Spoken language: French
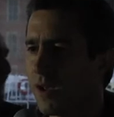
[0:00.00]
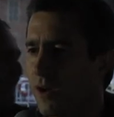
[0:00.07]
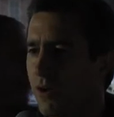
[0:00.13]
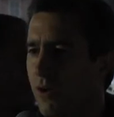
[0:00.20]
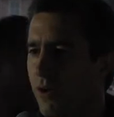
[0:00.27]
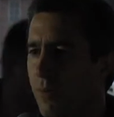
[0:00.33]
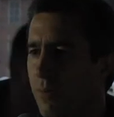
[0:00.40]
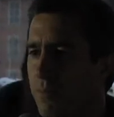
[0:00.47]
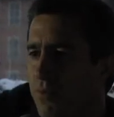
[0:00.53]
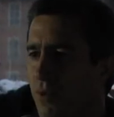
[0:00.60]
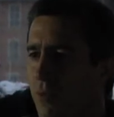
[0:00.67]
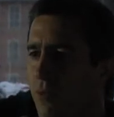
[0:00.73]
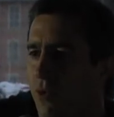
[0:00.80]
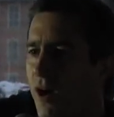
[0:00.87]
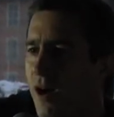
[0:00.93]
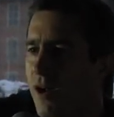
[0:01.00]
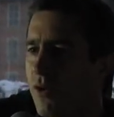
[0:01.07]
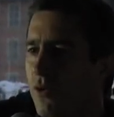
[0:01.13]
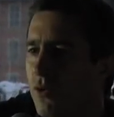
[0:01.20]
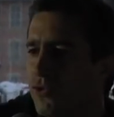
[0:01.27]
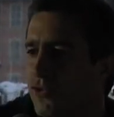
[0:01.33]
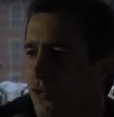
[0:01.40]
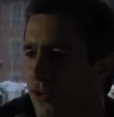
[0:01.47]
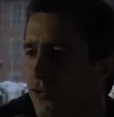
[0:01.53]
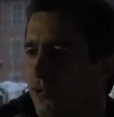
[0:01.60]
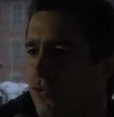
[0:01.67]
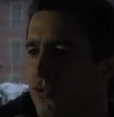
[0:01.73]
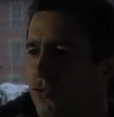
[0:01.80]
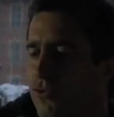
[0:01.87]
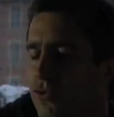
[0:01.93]
Euh, pour moi, le sens
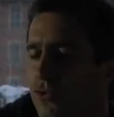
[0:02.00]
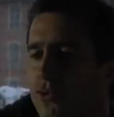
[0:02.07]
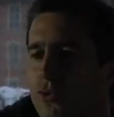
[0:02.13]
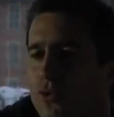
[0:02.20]
de